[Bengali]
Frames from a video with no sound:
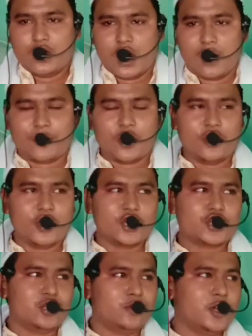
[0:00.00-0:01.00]
আমরা
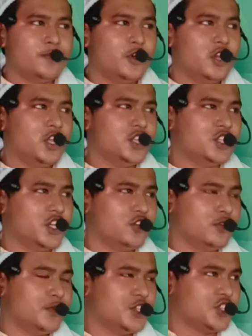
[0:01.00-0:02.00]
অনেক সময় বলি যে
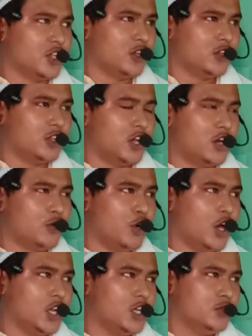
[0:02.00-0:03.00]
নবী সাল্লাহ
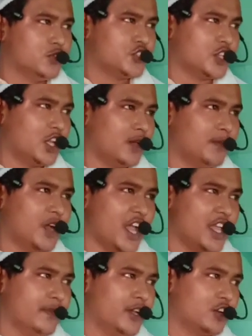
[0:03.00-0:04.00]
আলী হুসাল্লাম
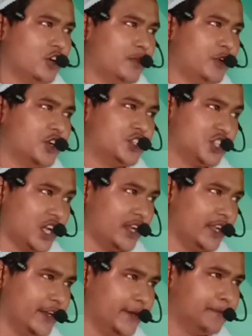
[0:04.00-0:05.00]
গায়েবের খবর
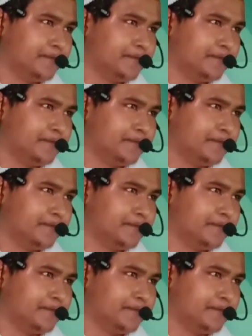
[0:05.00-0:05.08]
জানেন